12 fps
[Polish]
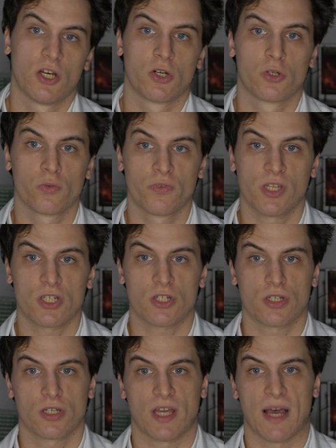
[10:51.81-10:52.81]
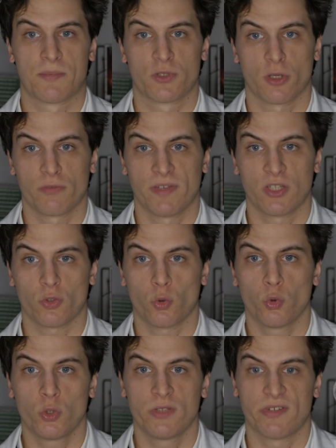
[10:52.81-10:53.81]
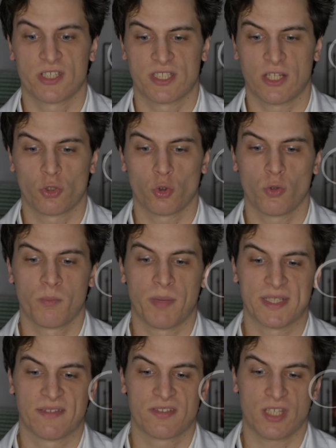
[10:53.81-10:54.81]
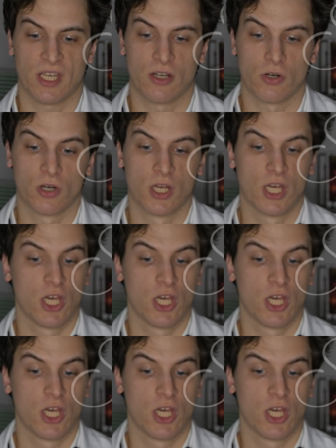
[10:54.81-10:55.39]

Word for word: również absolwent Uniwersytetu Padewskiego,